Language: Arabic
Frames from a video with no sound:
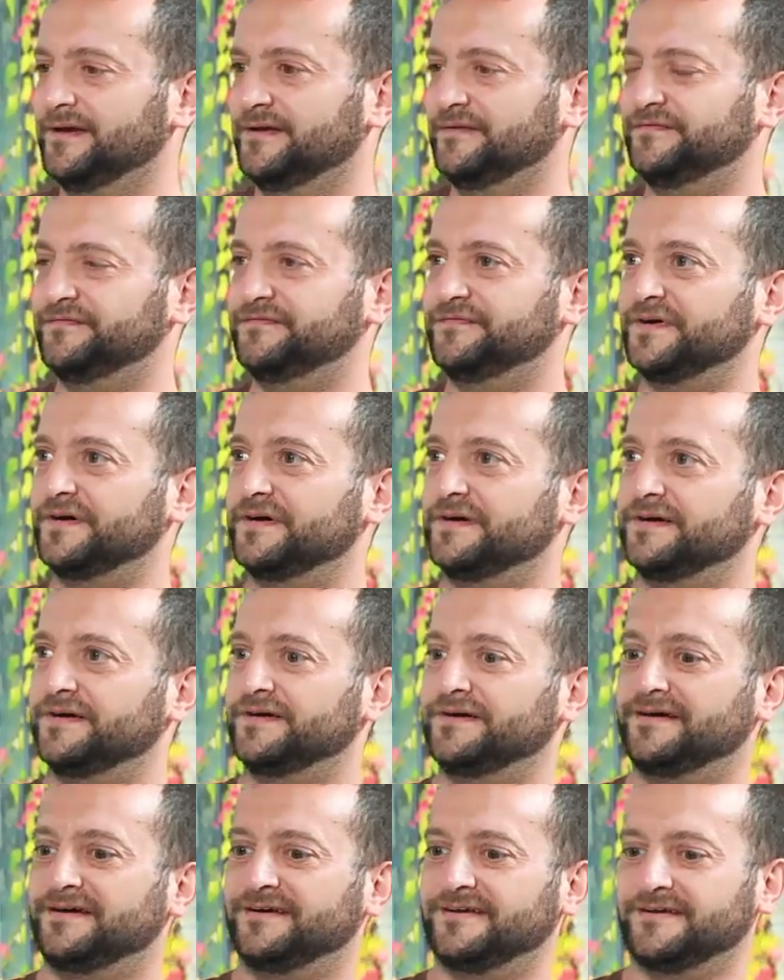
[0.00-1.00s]

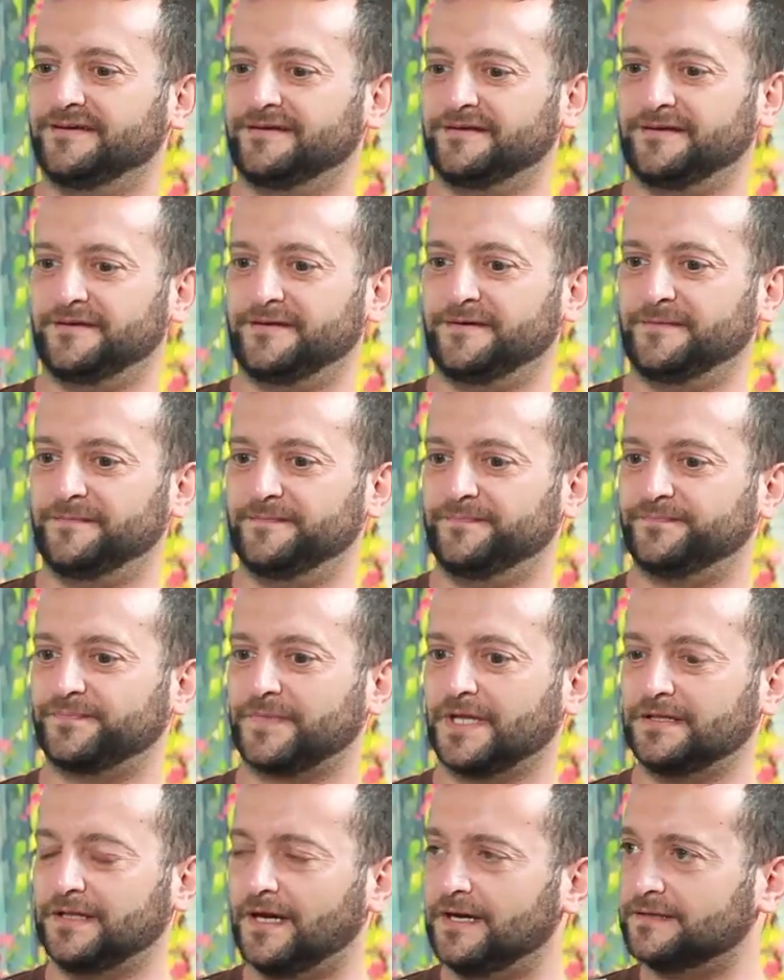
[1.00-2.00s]

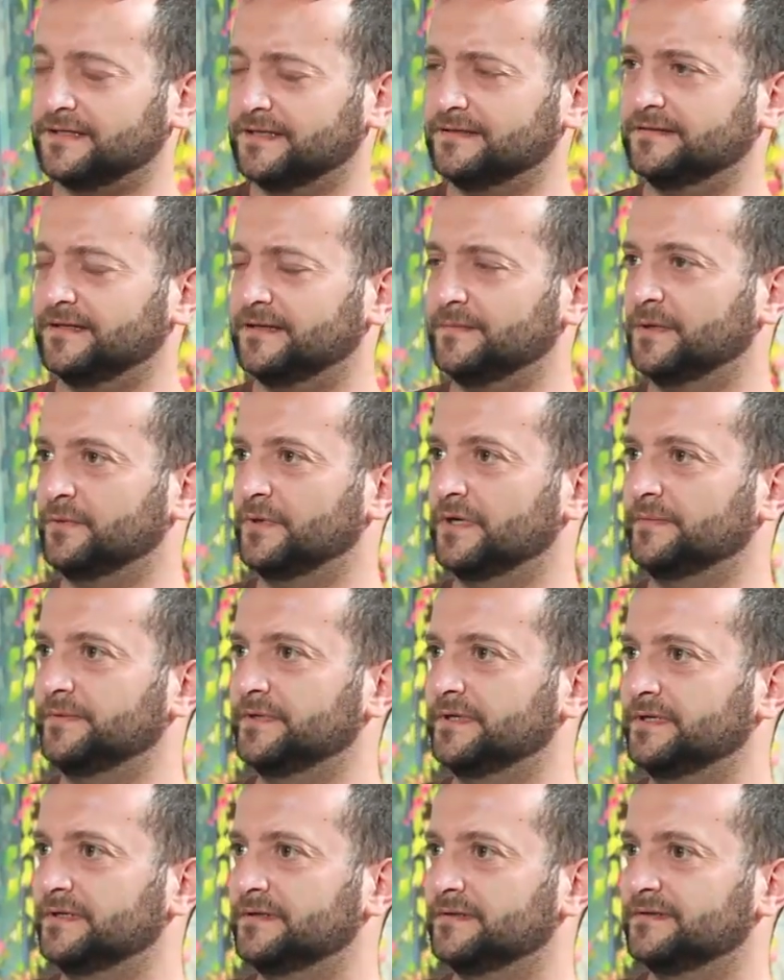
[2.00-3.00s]
فلقط آه، عندي
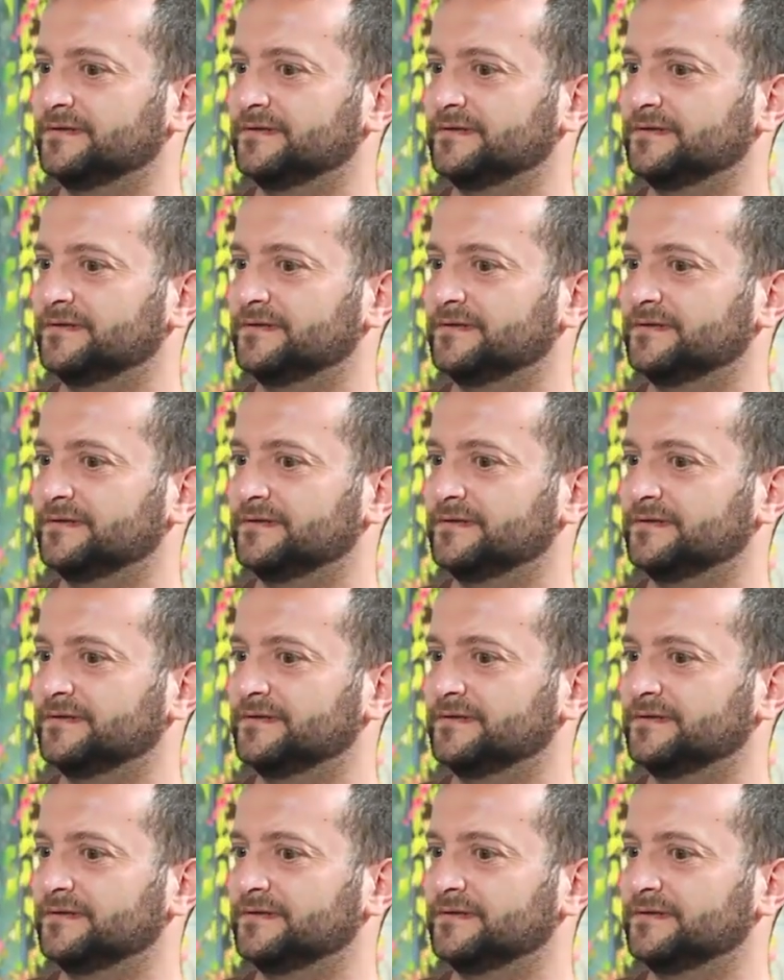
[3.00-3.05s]
الموهبه